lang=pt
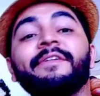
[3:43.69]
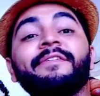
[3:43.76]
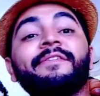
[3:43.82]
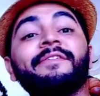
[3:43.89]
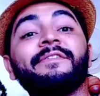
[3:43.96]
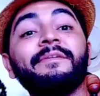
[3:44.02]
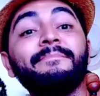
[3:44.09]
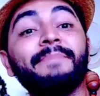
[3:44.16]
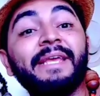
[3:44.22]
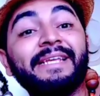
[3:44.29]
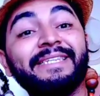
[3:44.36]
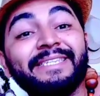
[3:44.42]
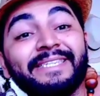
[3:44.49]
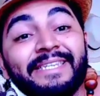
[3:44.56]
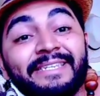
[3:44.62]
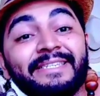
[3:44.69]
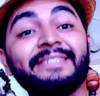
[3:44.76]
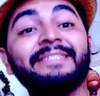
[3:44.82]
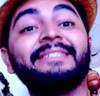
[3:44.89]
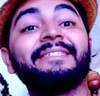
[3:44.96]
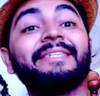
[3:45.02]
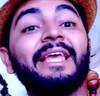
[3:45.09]
esses imbecis,
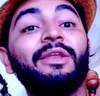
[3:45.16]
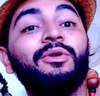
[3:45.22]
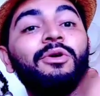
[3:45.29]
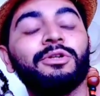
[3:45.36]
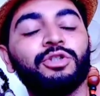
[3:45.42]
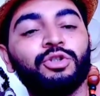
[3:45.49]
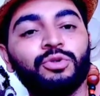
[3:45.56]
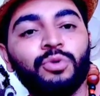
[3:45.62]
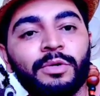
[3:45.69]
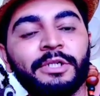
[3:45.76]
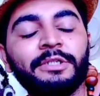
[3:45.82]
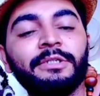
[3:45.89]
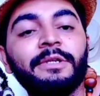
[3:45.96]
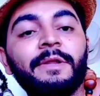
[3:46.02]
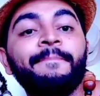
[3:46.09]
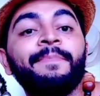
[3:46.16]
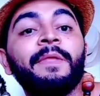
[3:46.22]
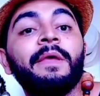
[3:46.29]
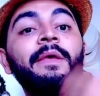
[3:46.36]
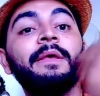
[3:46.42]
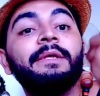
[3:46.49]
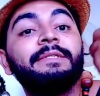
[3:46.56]
esses sem noções,
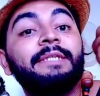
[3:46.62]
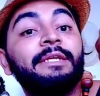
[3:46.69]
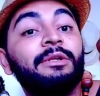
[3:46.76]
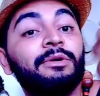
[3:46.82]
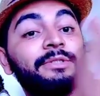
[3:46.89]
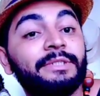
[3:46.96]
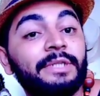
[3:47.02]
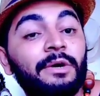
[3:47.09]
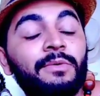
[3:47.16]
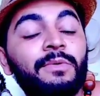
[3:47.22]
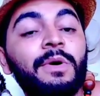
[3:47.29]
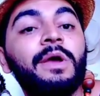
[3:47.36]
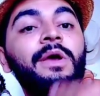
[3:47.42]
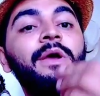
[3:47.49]
sem noção